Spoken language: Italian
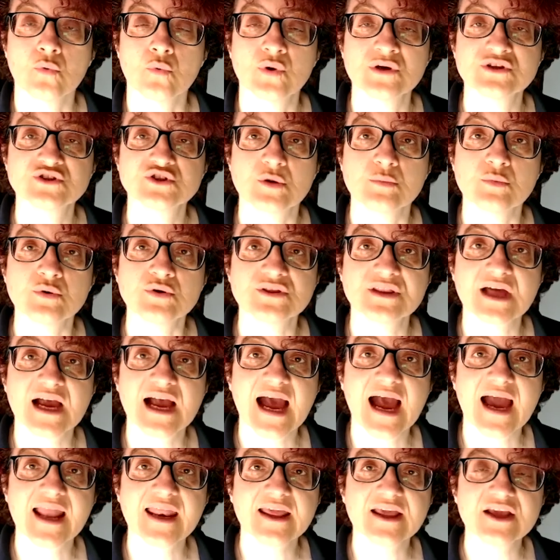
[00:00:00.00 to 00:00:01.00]
questo
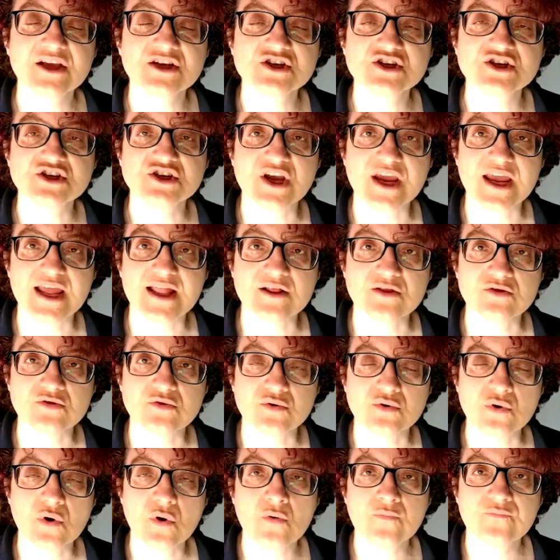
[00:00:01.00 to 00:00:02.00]
montacarichi
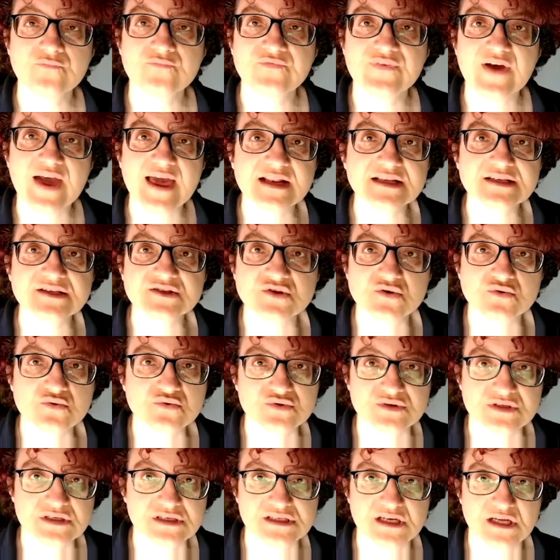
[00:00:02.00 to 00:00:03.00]
scendono verso
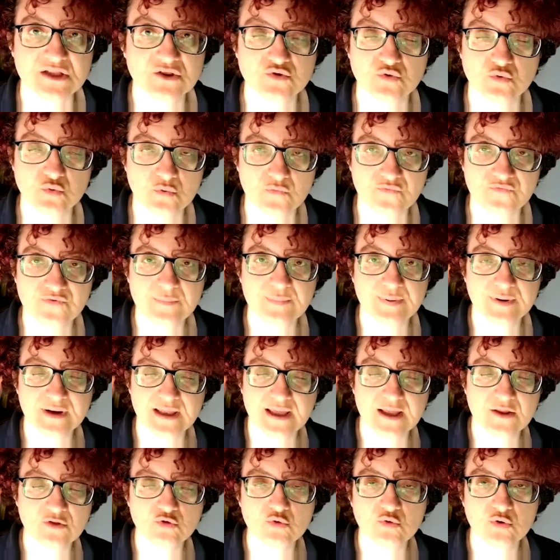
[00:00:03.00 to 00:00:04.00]
non si sa dove
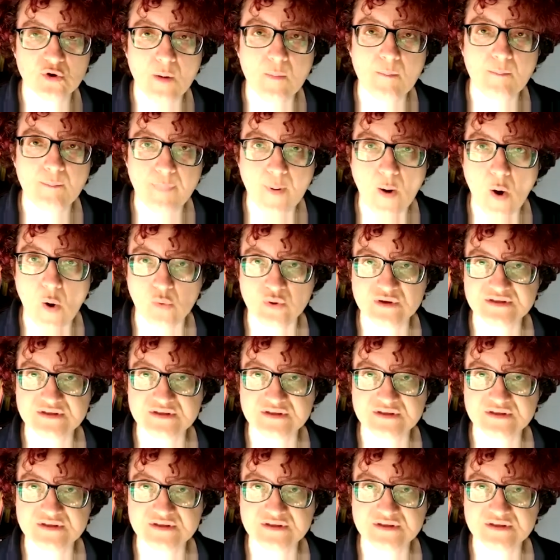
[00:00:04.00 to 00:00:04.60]
perché dura un po'